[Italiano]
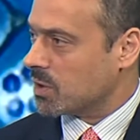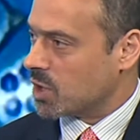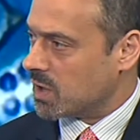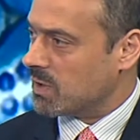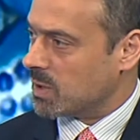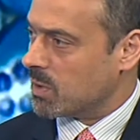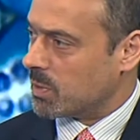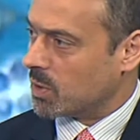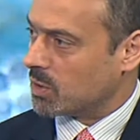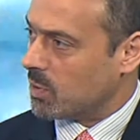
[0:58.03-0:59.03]
ci arriveremo
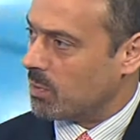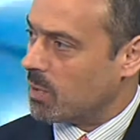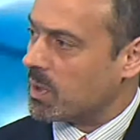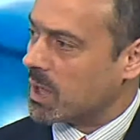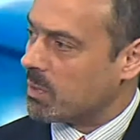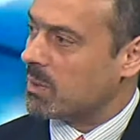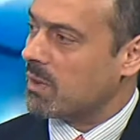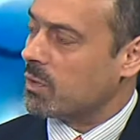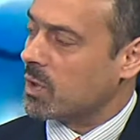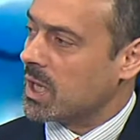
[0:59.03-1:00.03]
però tra un po' perché prima
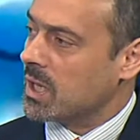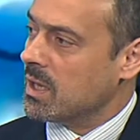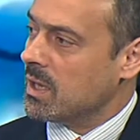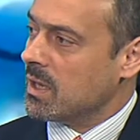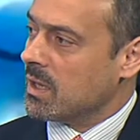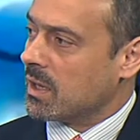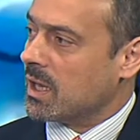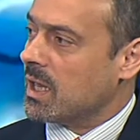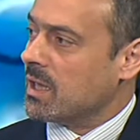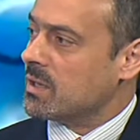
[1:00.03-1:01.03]
vorrei che lei